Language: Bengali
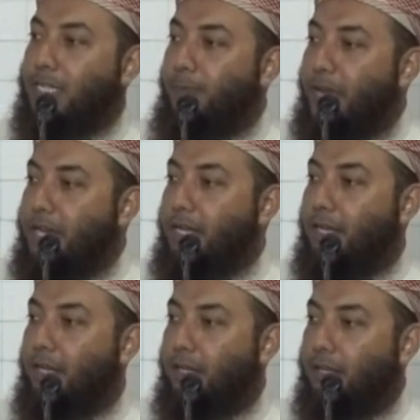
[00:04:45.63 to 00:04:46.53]
আসবেন
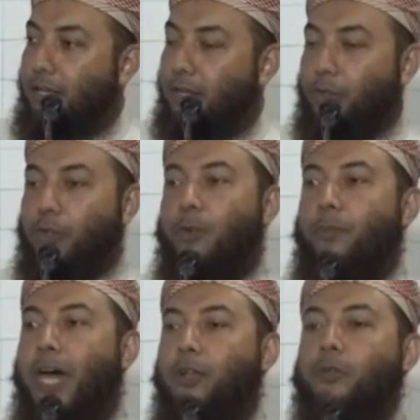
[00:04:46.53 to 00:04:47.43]
তত
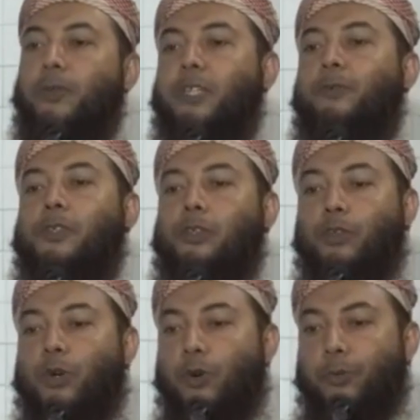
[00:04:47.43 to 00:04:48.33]
মানুষ বেশি
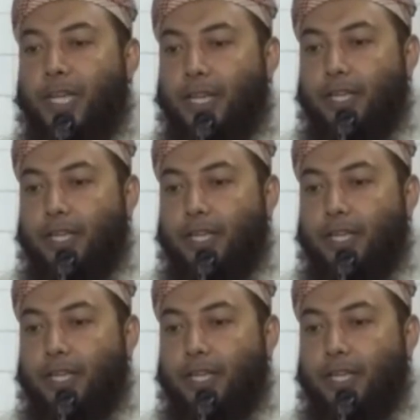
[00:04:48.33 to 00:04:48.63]
পছন্দ করবে